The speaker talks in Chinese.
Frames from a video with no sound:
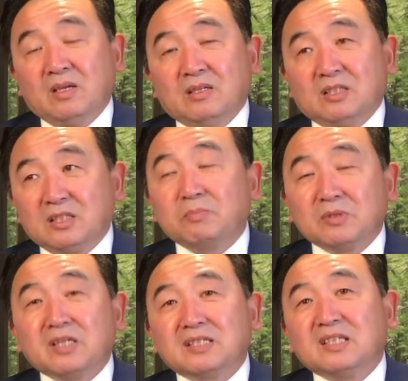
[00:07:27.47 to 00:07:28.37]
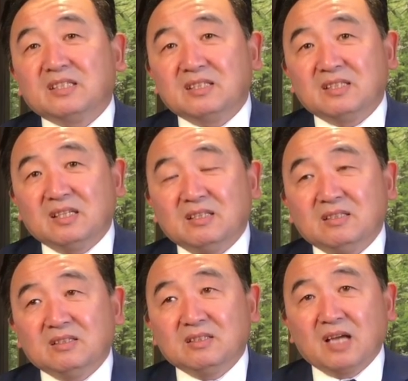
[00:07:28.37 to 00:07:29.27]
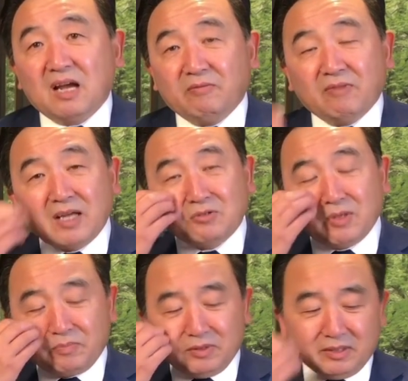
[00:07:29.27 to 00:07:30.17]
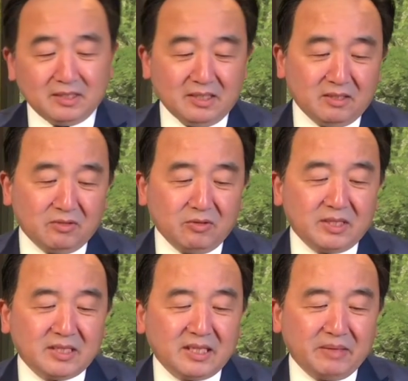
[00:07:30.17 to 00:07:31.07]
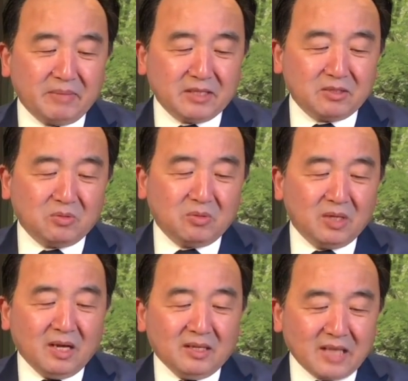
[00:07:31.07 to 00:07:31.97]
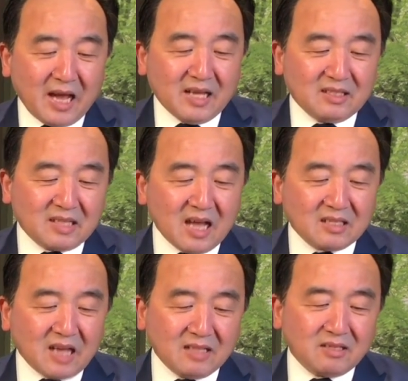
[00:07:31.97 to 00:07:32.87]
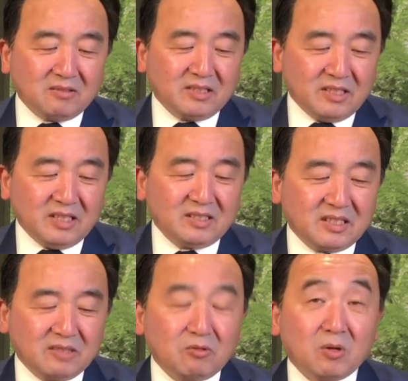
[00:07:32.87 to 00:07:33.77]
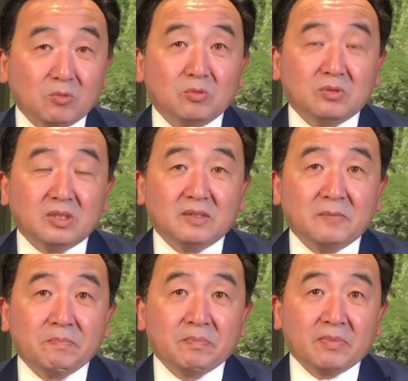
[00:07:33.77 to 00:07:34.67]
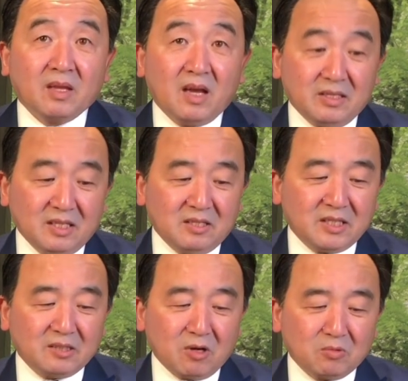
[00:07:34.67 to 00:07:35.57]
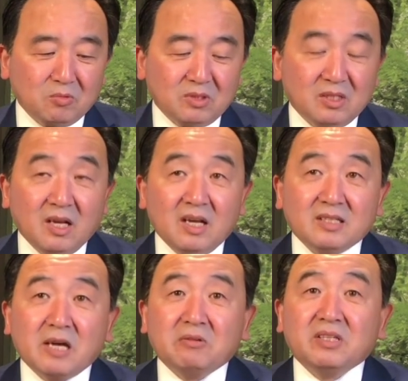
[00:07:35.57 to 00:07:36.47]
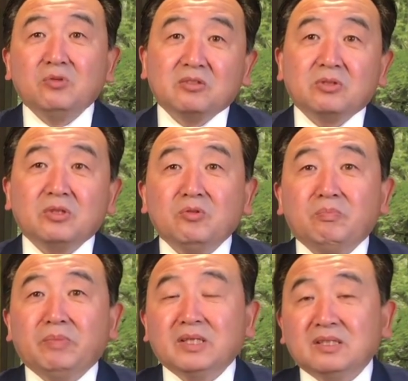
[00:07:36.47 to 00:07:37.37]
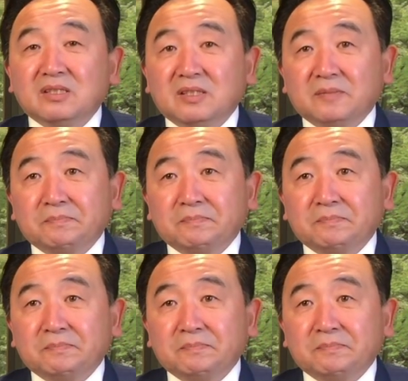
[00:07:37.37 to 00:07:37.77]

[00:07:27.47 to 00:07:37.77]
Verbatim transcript: 这是不能解释的，那完全不能解释。所以这里面就他他谈到的也是这段故事，啊，也是这段故事。再有一个就是运兵车，